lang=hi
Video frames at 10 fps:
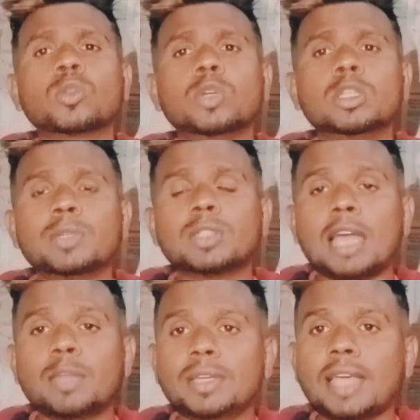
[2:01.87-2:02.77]
तो इस पर
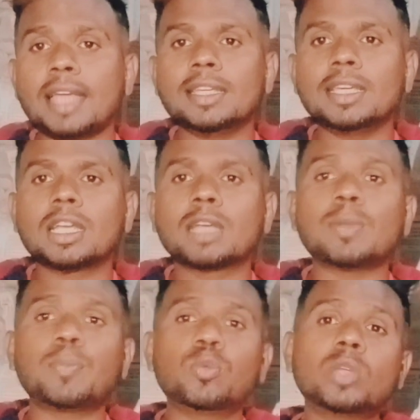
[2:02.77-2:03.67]
आरबीआई ने एक
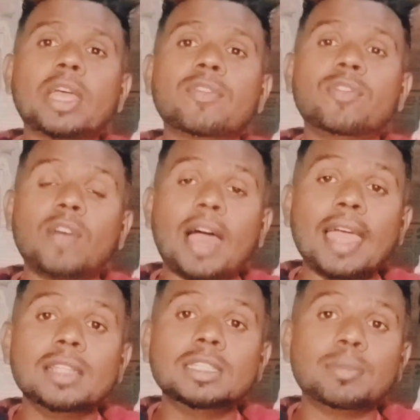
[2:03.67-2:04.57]
अपना पूरा एक
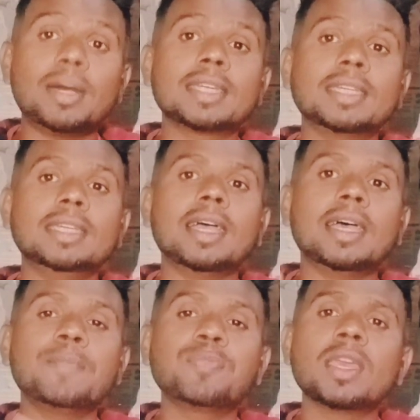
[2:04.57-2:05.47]
फ़ाइल जमा किया
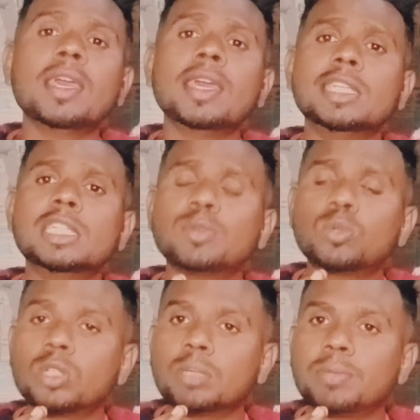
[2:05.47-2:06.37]
है जिसमें
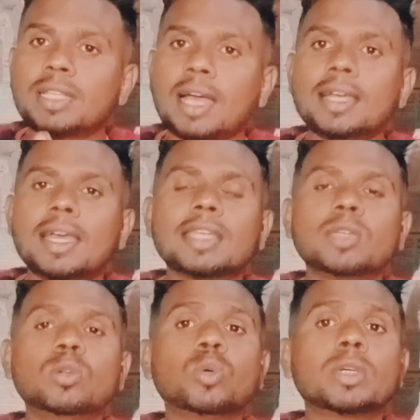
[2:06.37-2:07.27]
उन्होंने बताया है
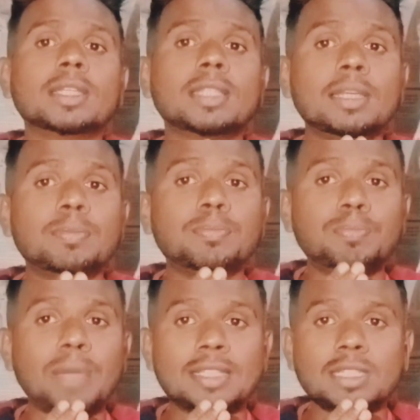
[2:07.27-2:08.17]
कि उनको कितने
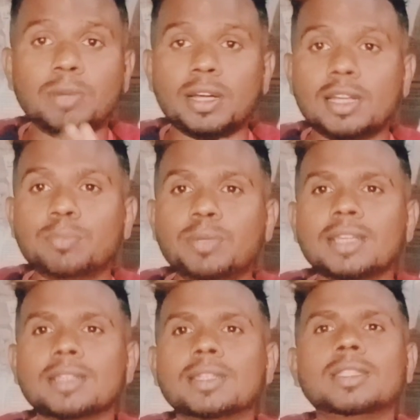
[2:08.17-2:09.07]
पैसे भरने
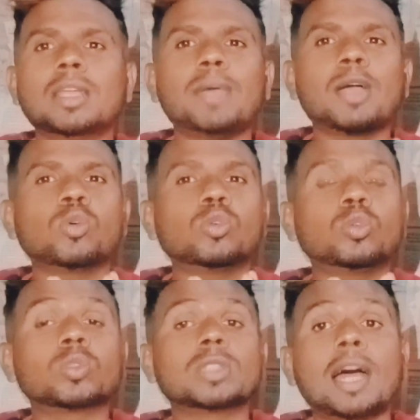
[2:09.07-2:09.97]
पड़ेंगे कितना बैंकों को
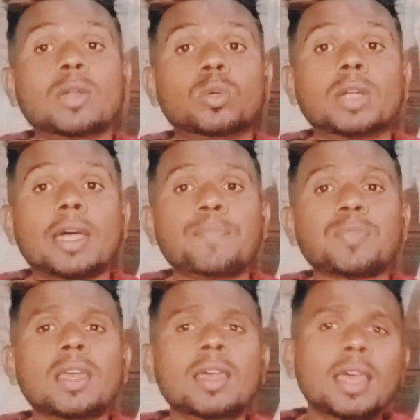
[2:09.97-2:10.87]
नुकसान हो रहा है
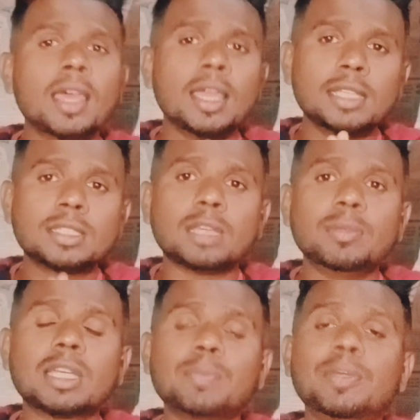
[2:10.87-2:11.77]
इन
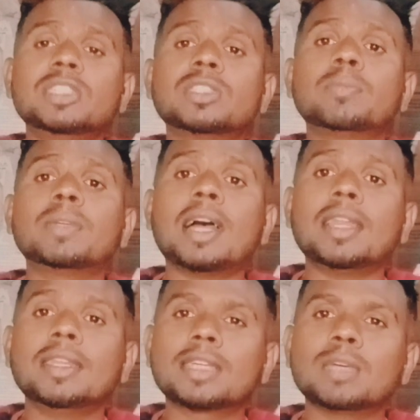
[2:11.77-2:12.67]
सभी के पटिशन
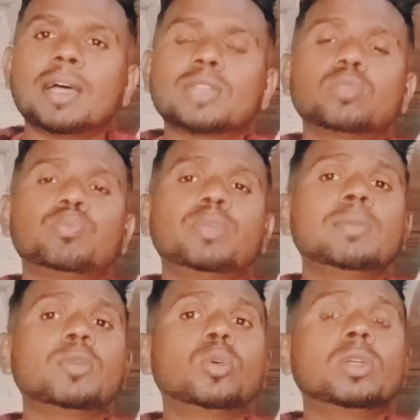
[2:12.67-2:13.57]
डालने के बाद
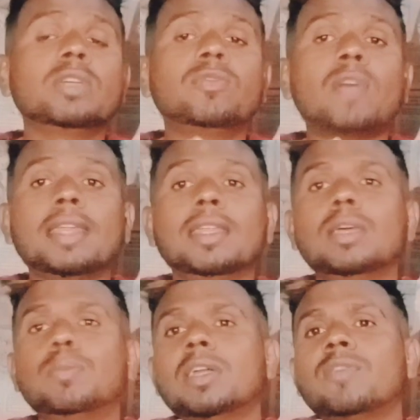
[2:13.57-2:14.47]
सुप्रीम कोर्ट ने फाइनली
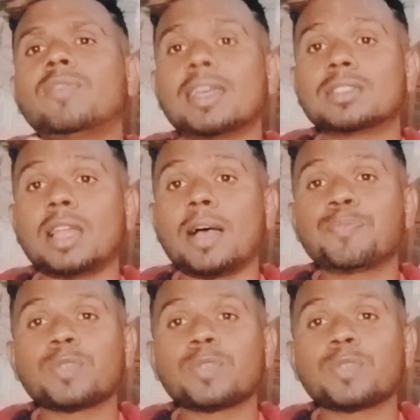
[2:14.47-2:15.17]
अपना फैसला